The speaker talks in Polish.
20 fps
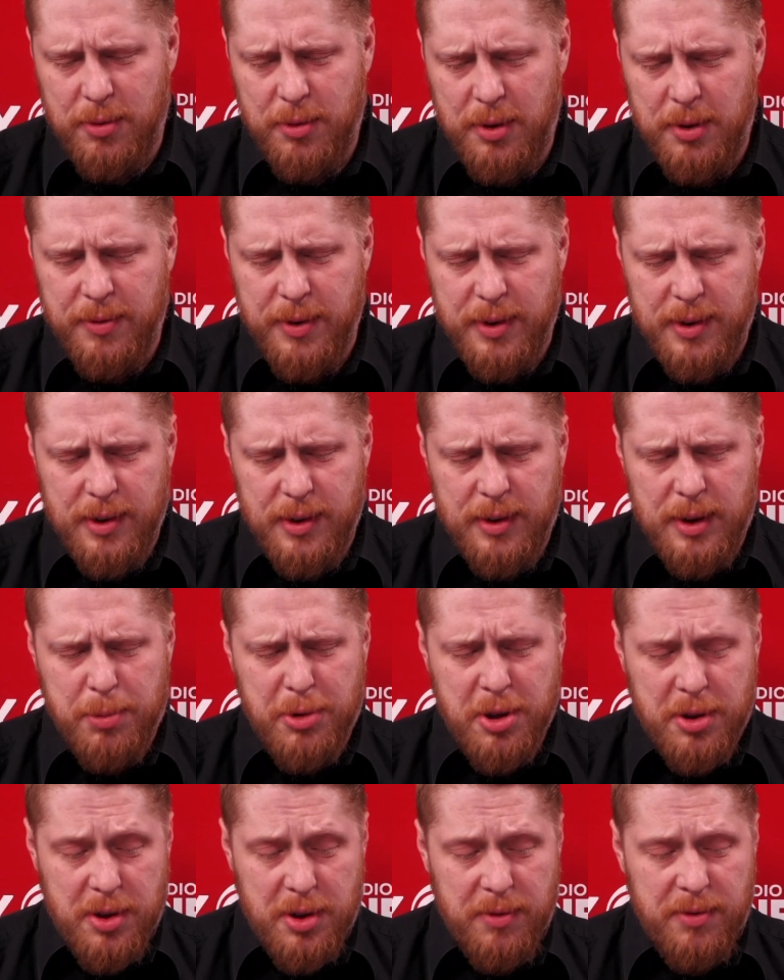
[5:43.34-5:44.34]
inwestycję,
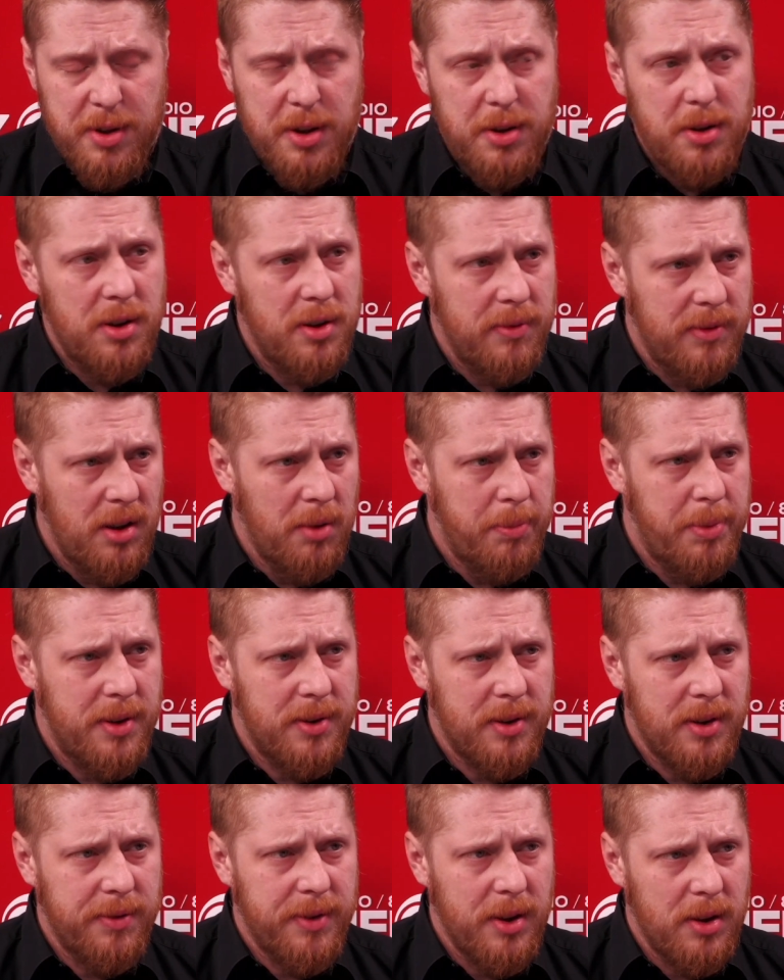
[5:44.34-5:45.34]
przedsięwzięcie
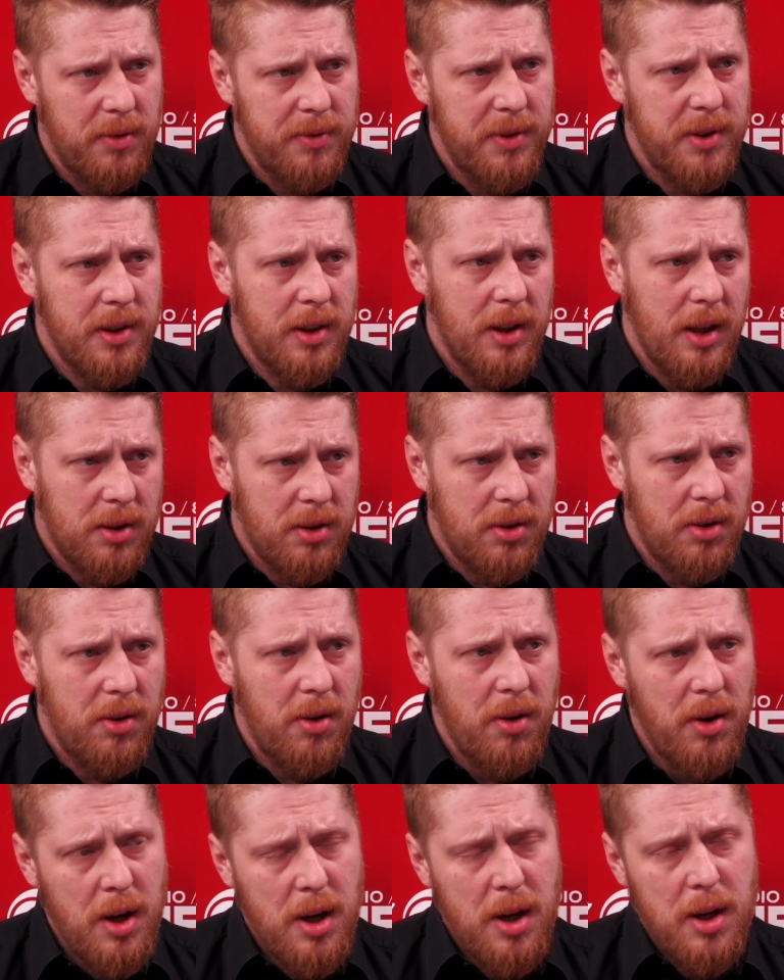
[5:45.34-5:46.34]
deweloperskie w Katowicach, jak to
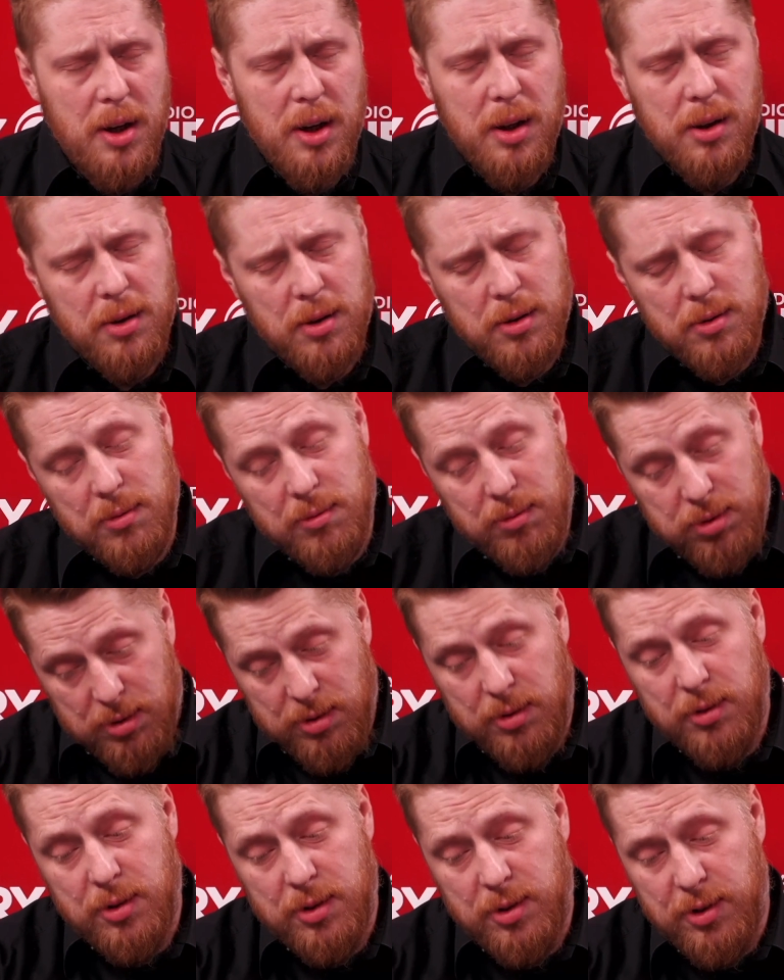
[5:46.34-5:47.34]

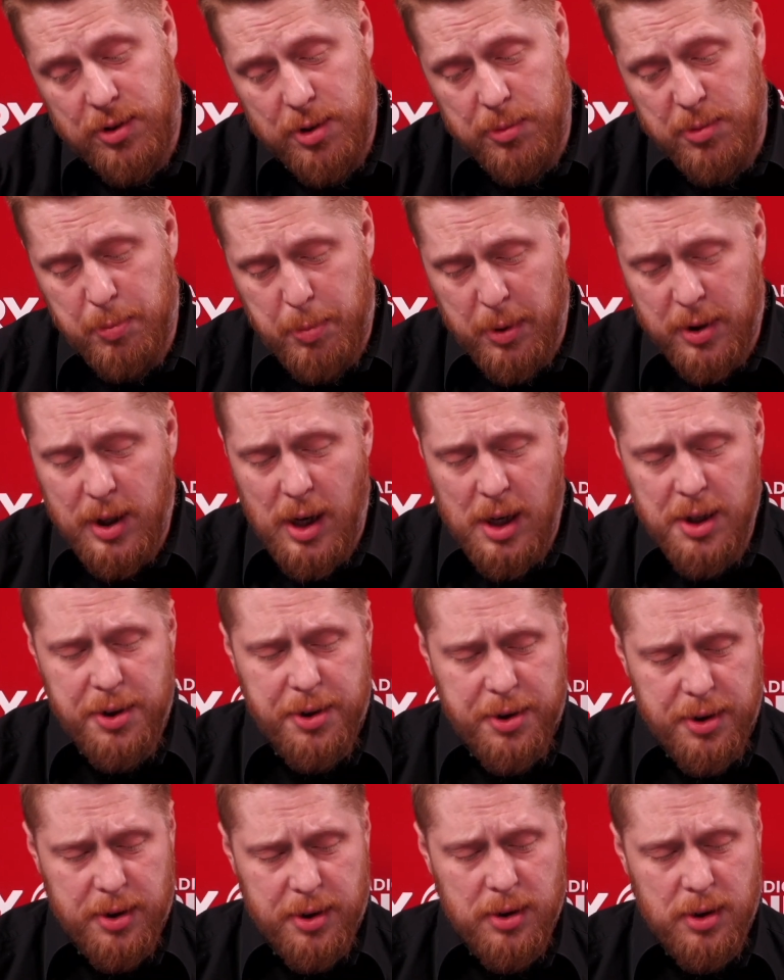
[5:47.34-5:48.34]
z czym spotkaliście
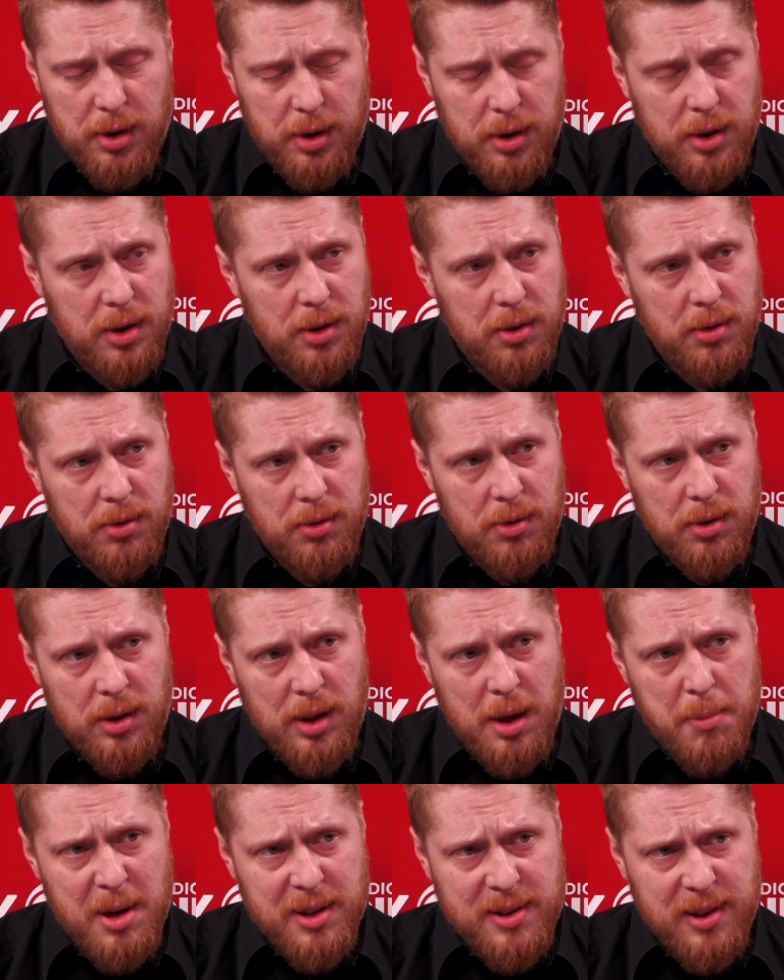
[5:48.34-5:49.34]
Panie się rektorze, ja panu
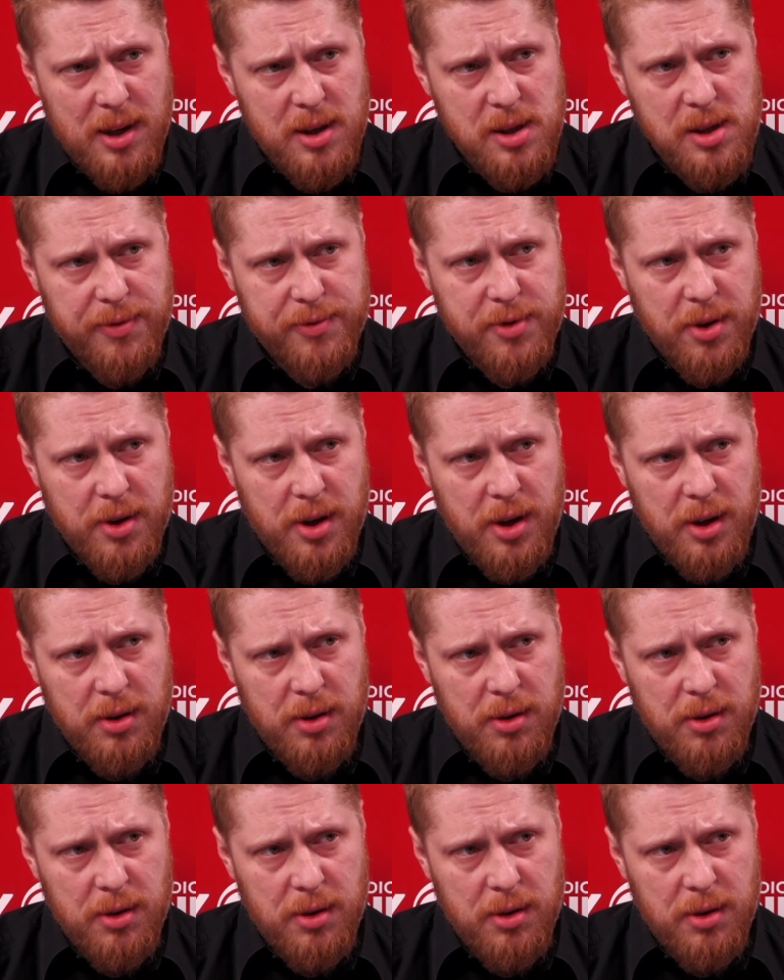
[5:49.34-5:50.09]
powiem, namacalnie wczoraj. Powiem